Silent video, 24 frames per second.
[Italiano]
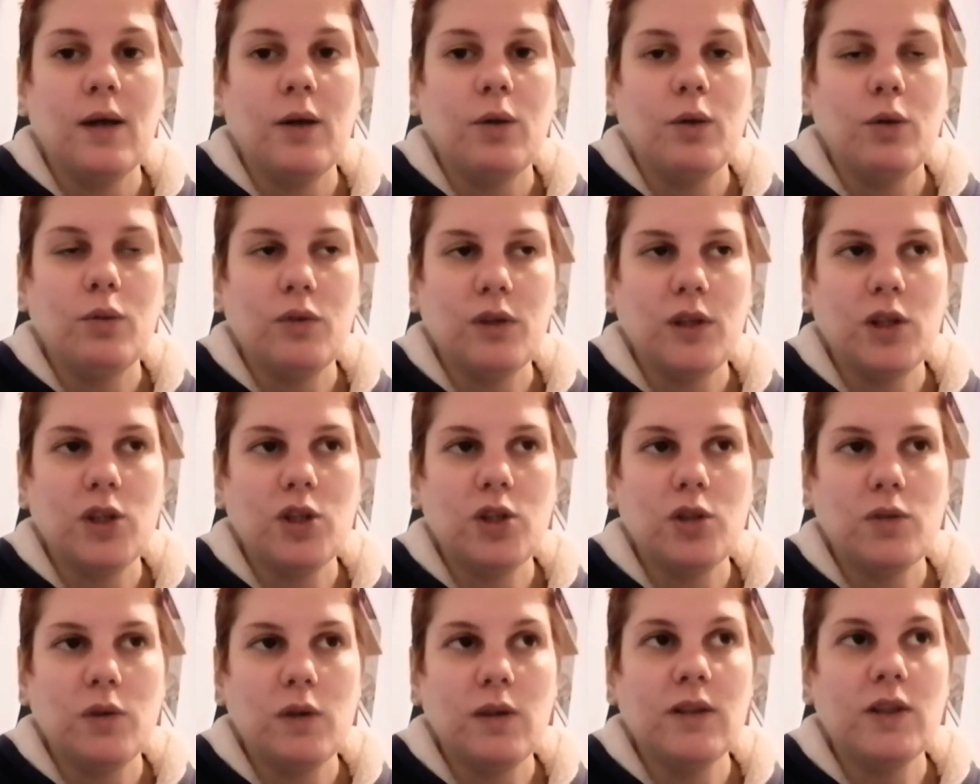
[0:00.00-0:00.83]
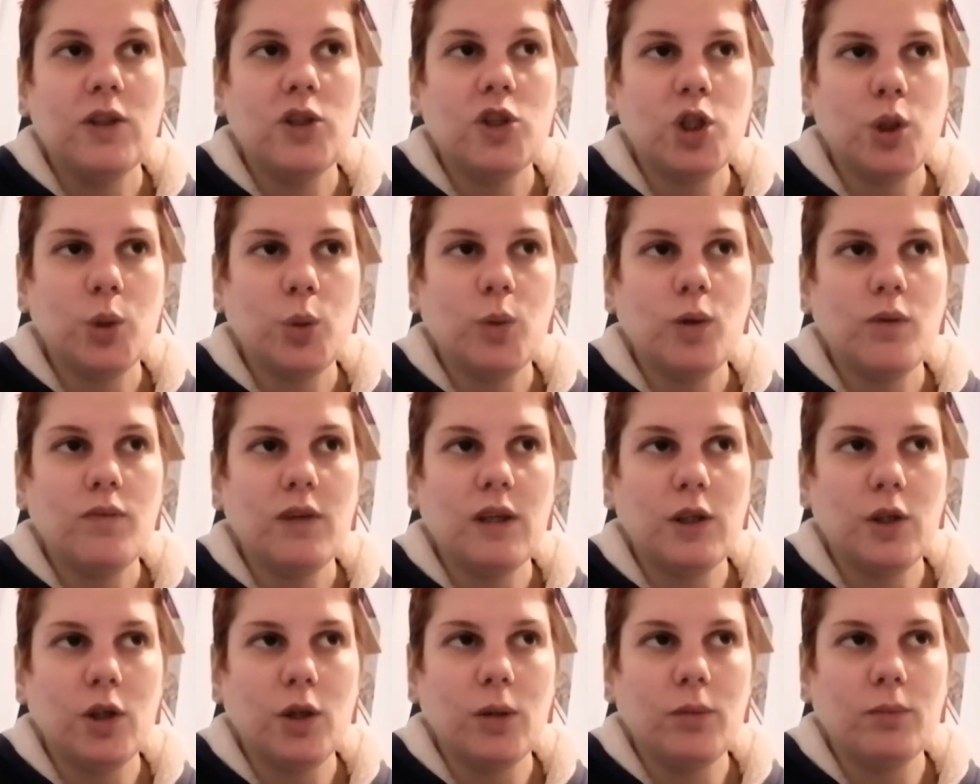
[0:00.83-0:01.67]
25
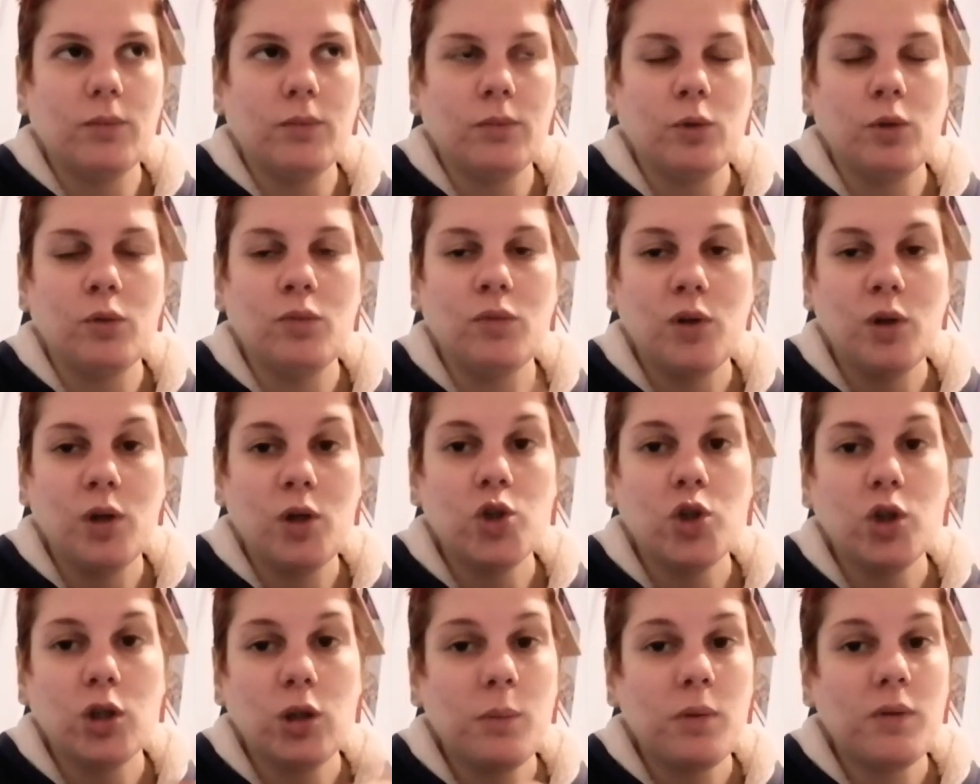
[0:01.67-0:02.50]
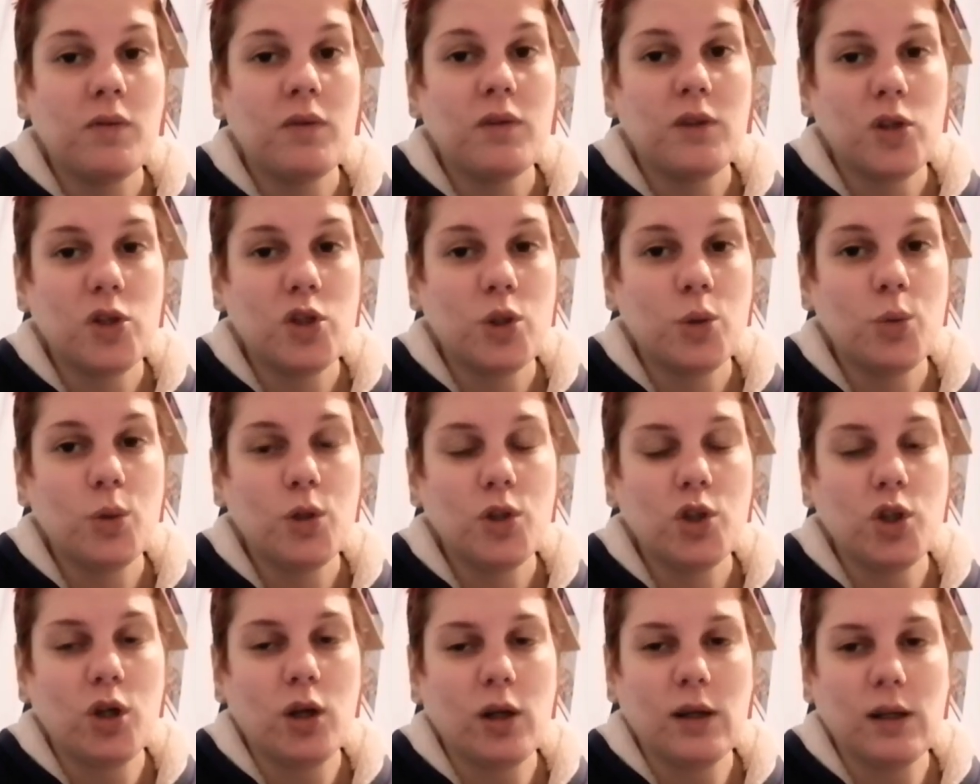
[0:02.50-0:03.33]
video, un video al giorno per 25
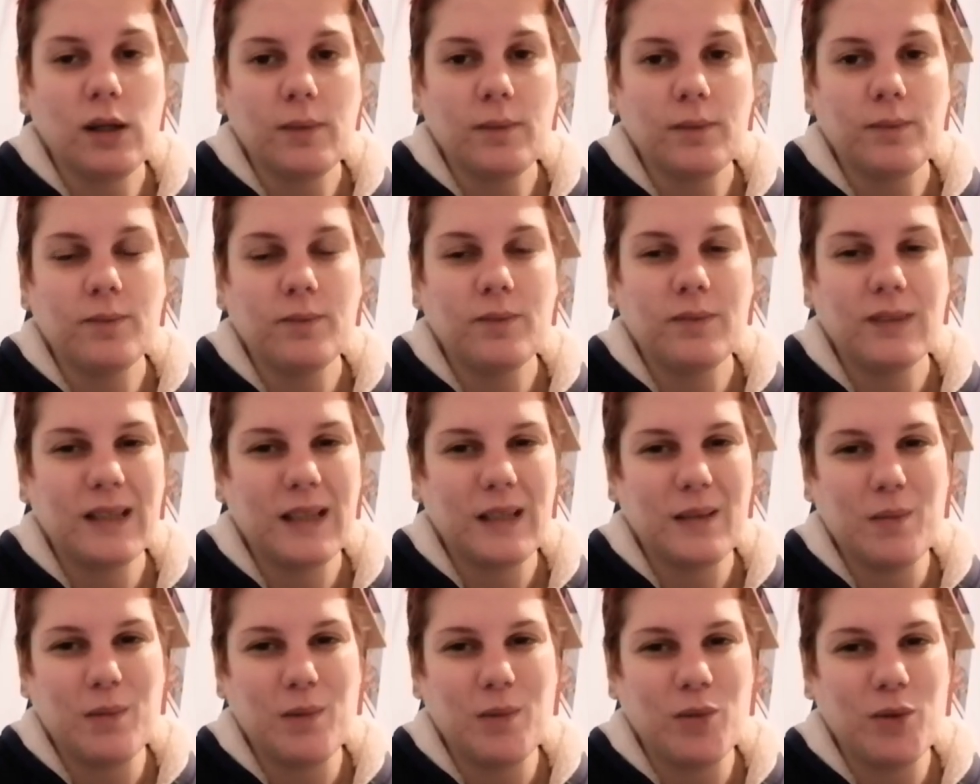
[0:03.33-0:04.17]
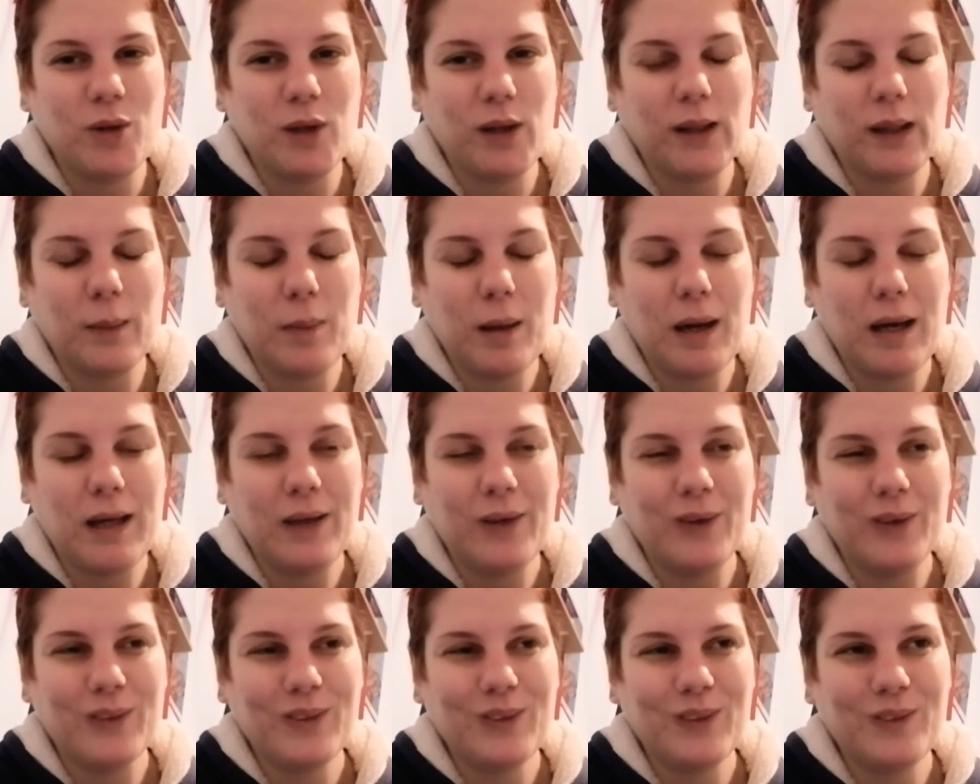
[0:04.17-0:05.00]
giorni. Sì, mi vorrete
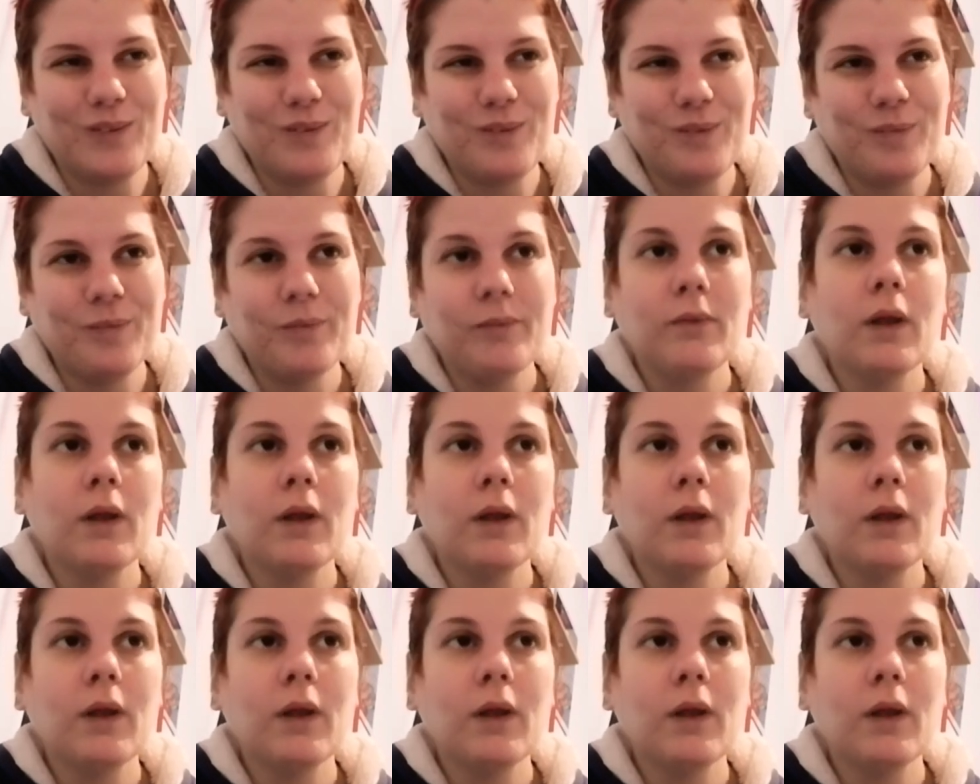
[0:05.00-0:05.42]
bene, lo so.